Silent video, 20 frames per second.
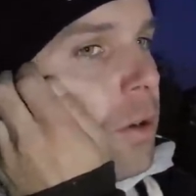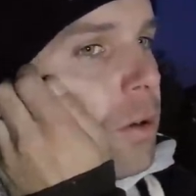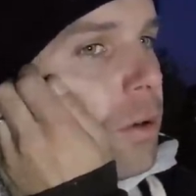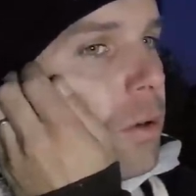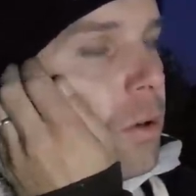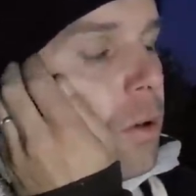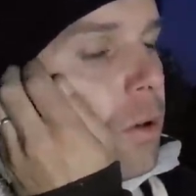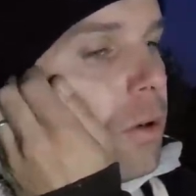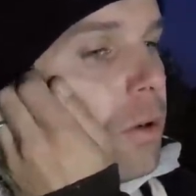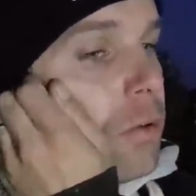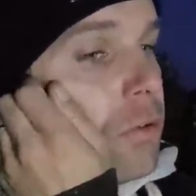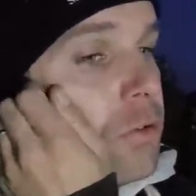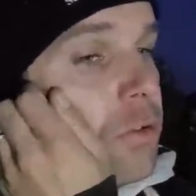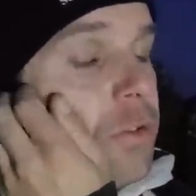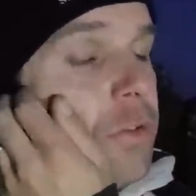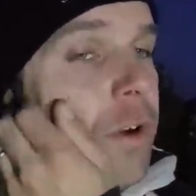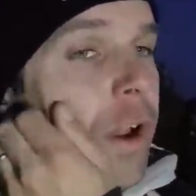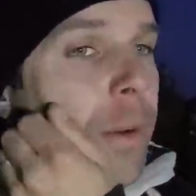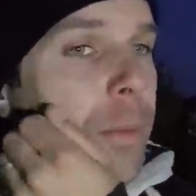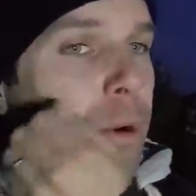Euh,
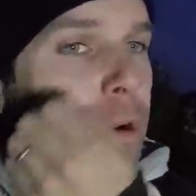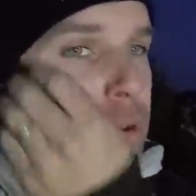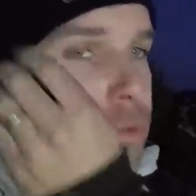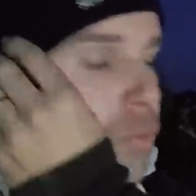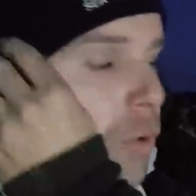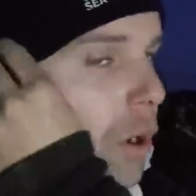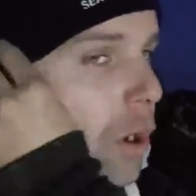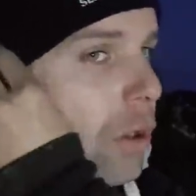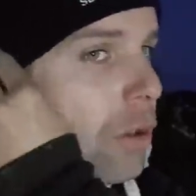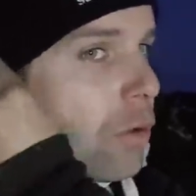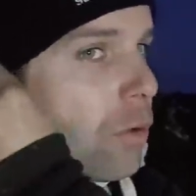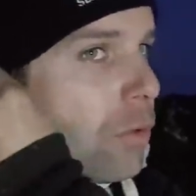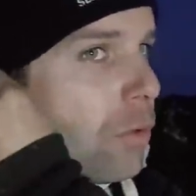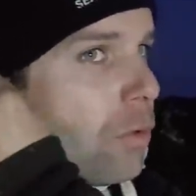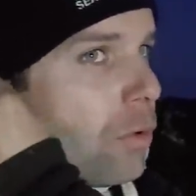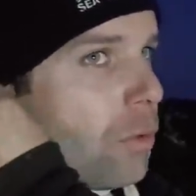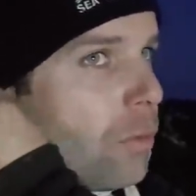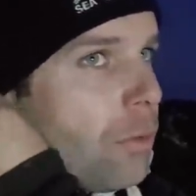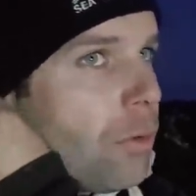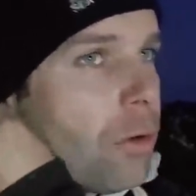si vraiment je vois que
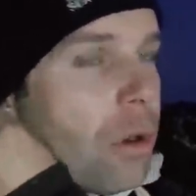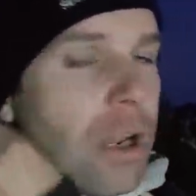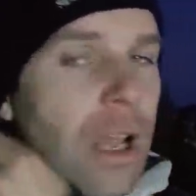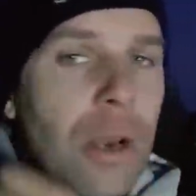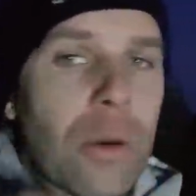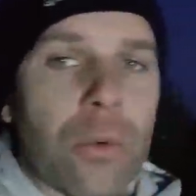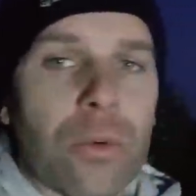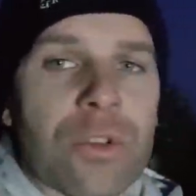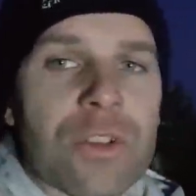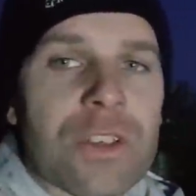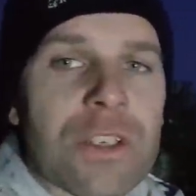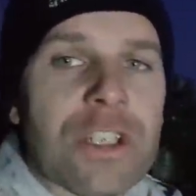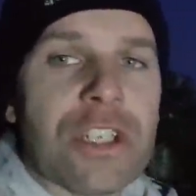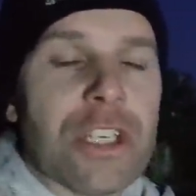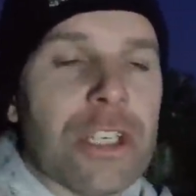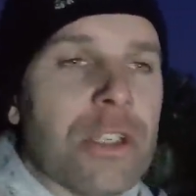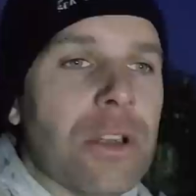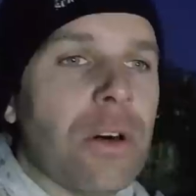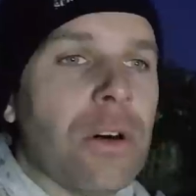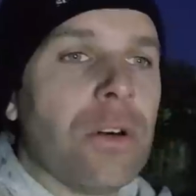euh, à la longue c'est
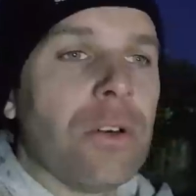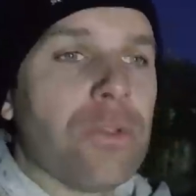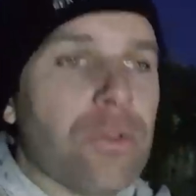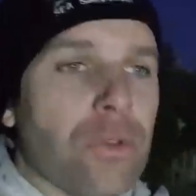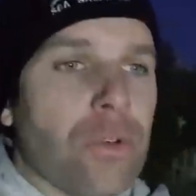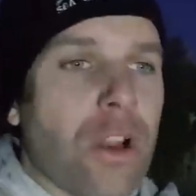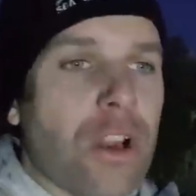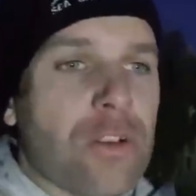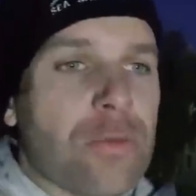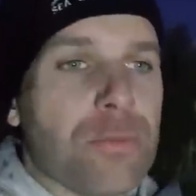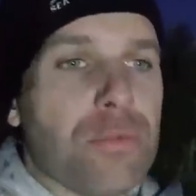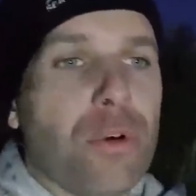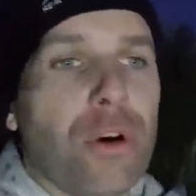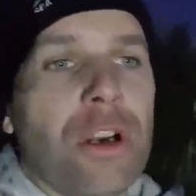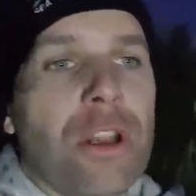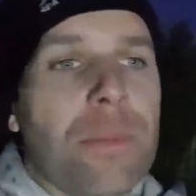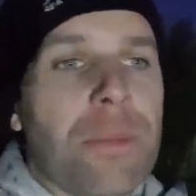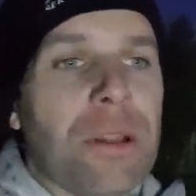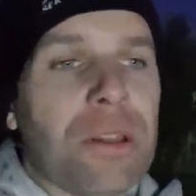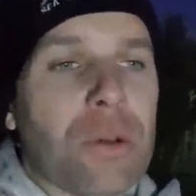gênant, ceux-là je
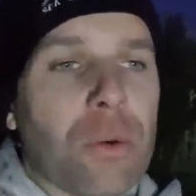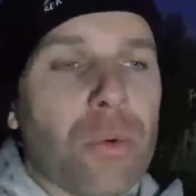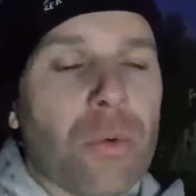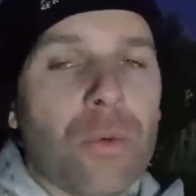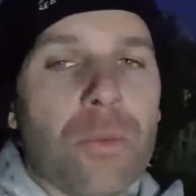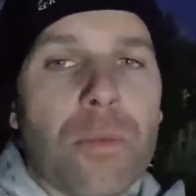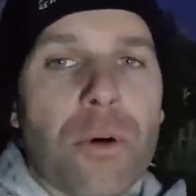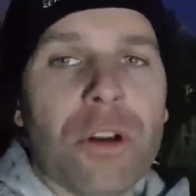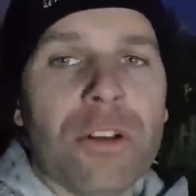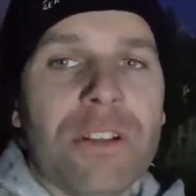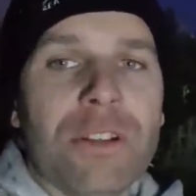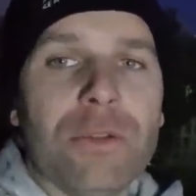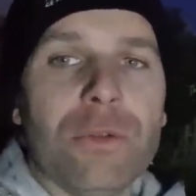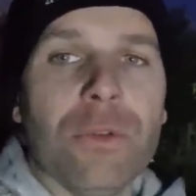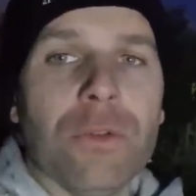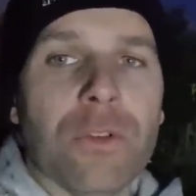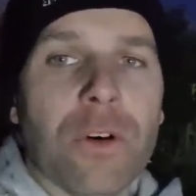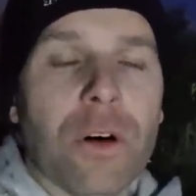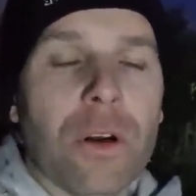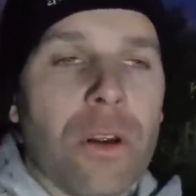pourrais les mettre en longue portée
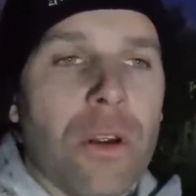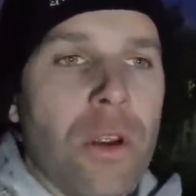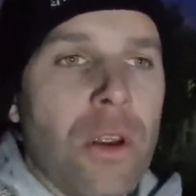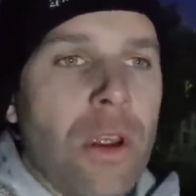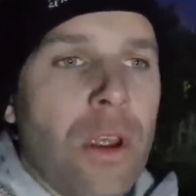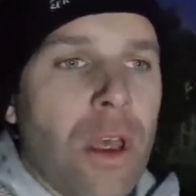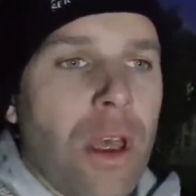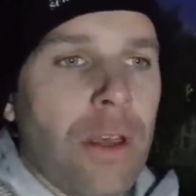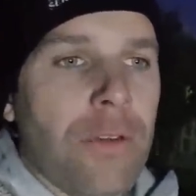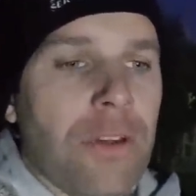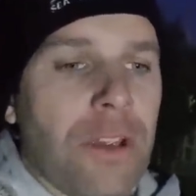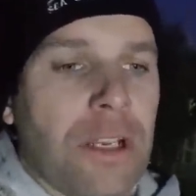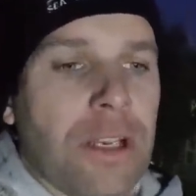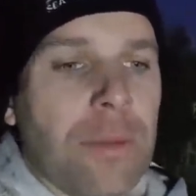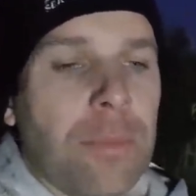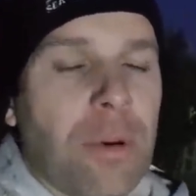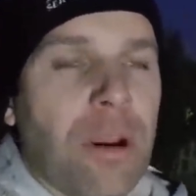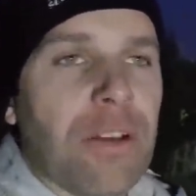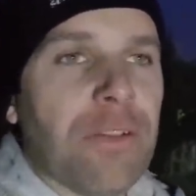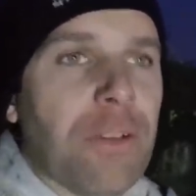devant avec
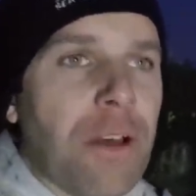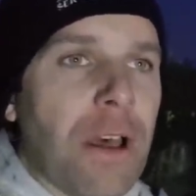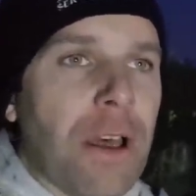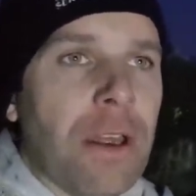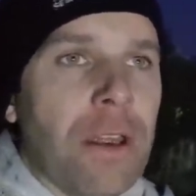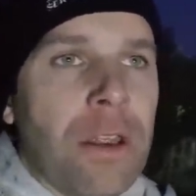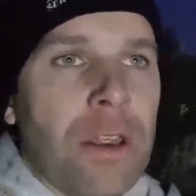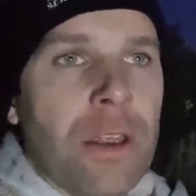les pleins phares.